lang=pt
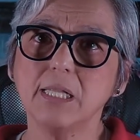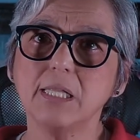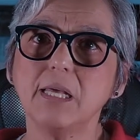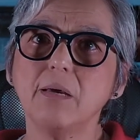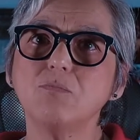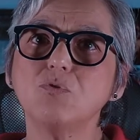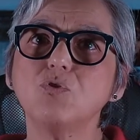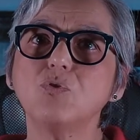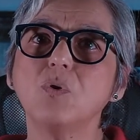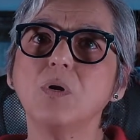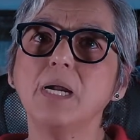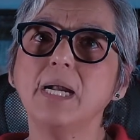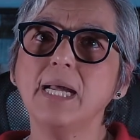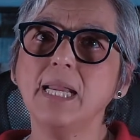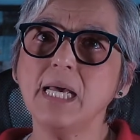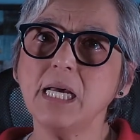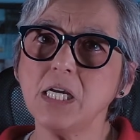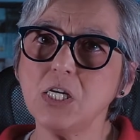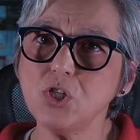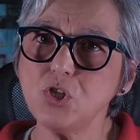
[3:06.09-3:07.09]
Temos um
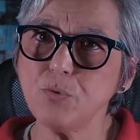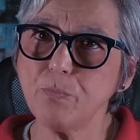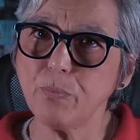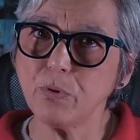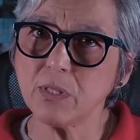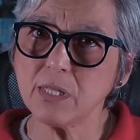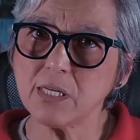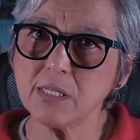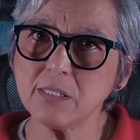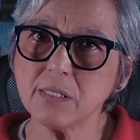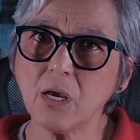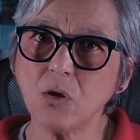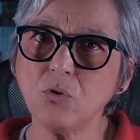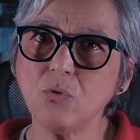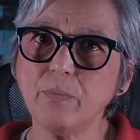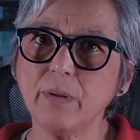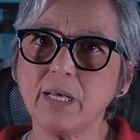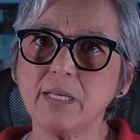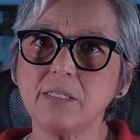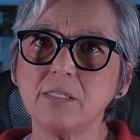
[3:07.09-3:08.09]
grande potencial
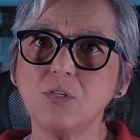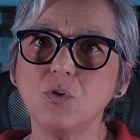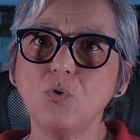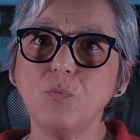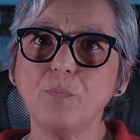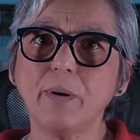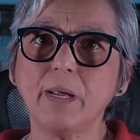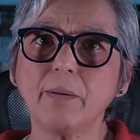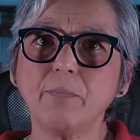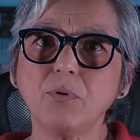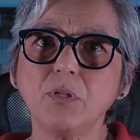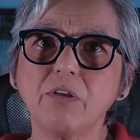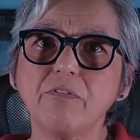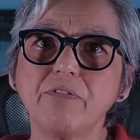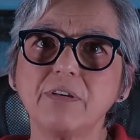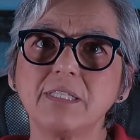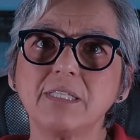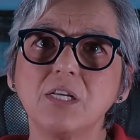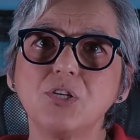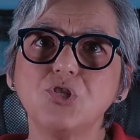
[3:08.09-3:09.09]
no Brasil para poder
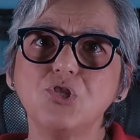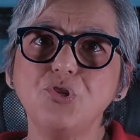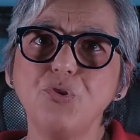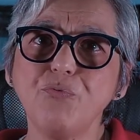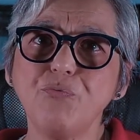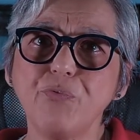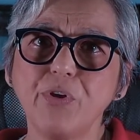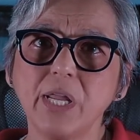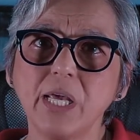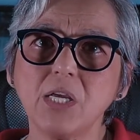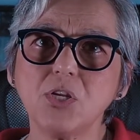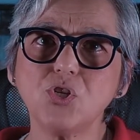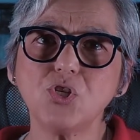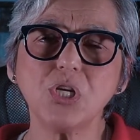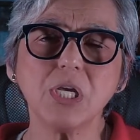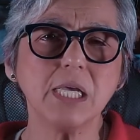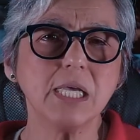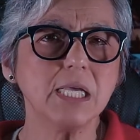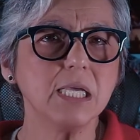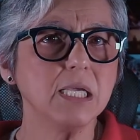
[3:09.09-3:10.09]
fazer
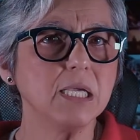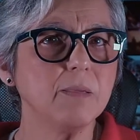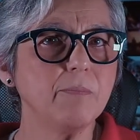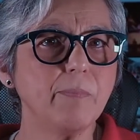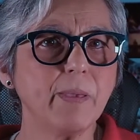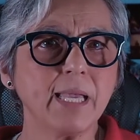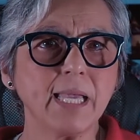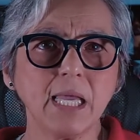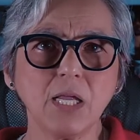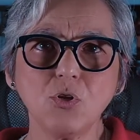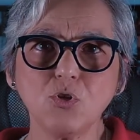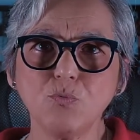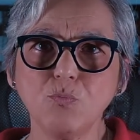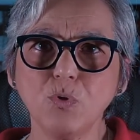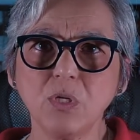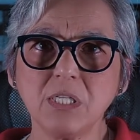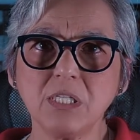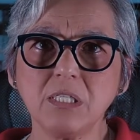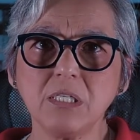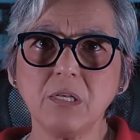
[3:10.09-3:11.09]
diferente em pequenos
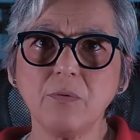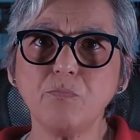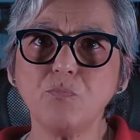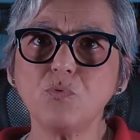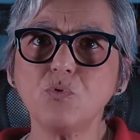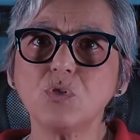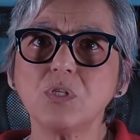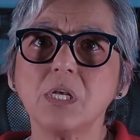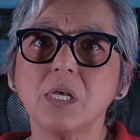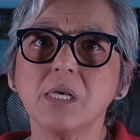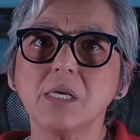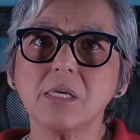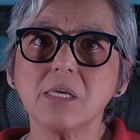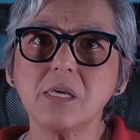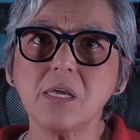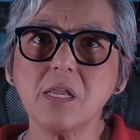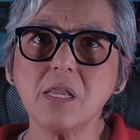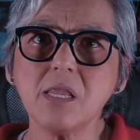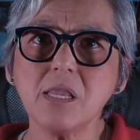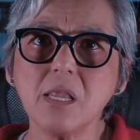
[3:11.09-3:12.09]
municípios
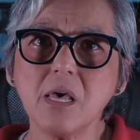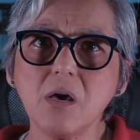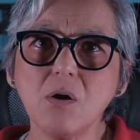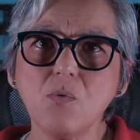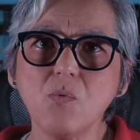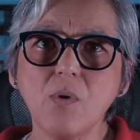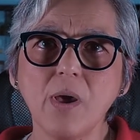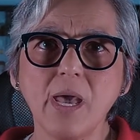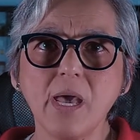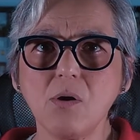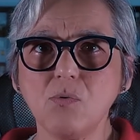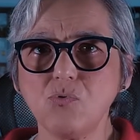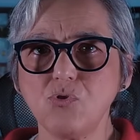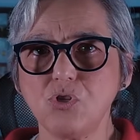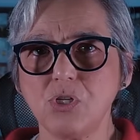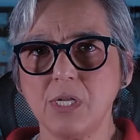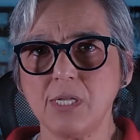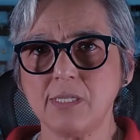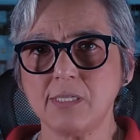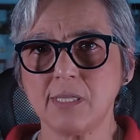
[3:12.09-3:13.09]
que não é
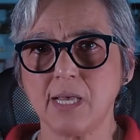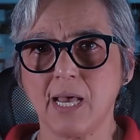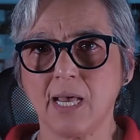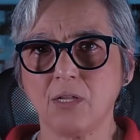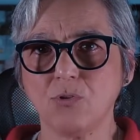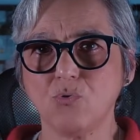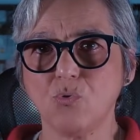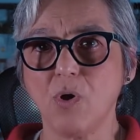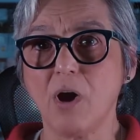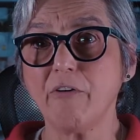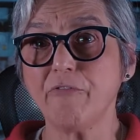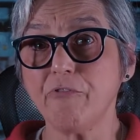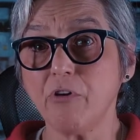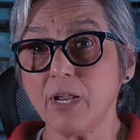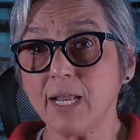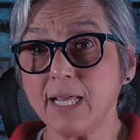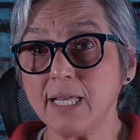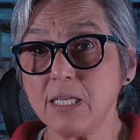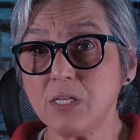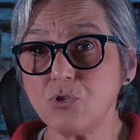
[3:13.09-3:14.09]
utilizado.
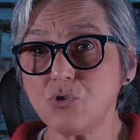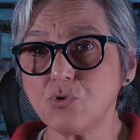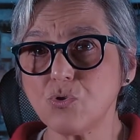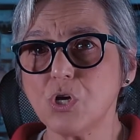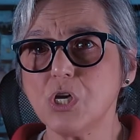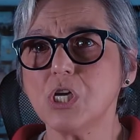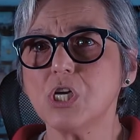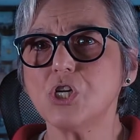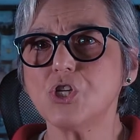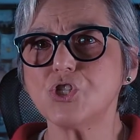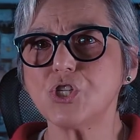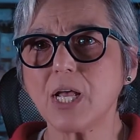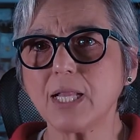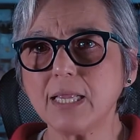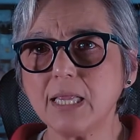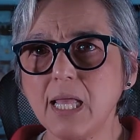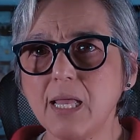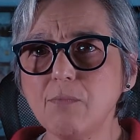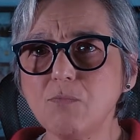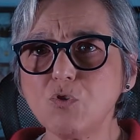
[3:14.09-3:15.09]
Afora isso, já
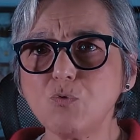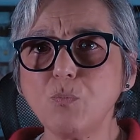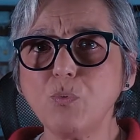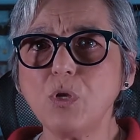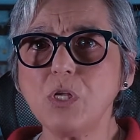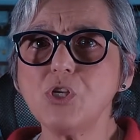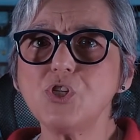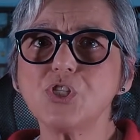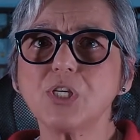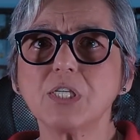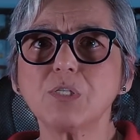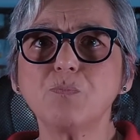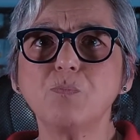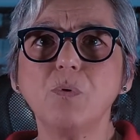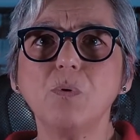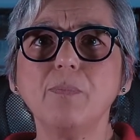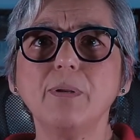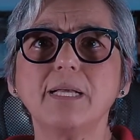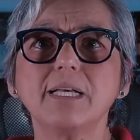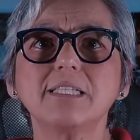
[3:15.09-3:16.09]
temos políticas
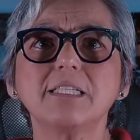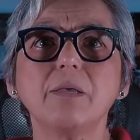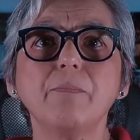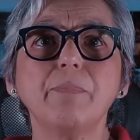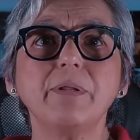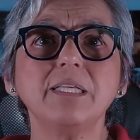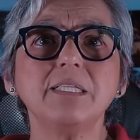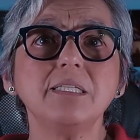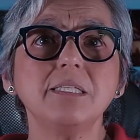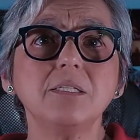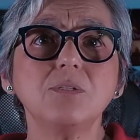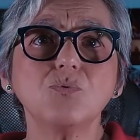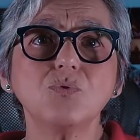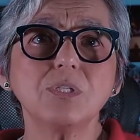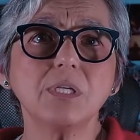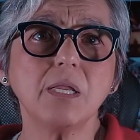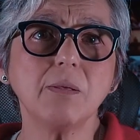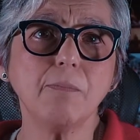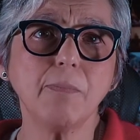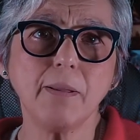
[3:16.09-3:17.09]
públicas que precisam
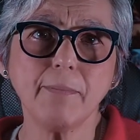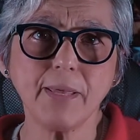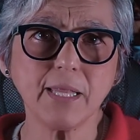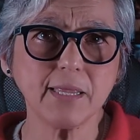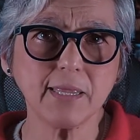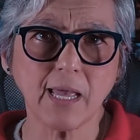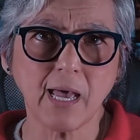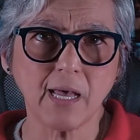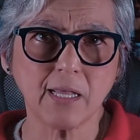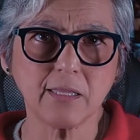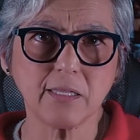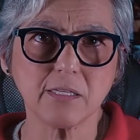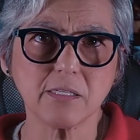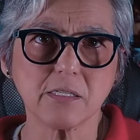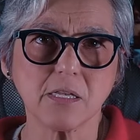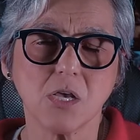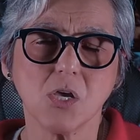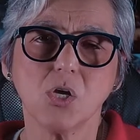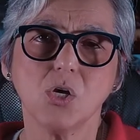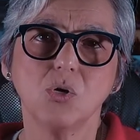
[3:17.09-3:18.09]
ser implementadas.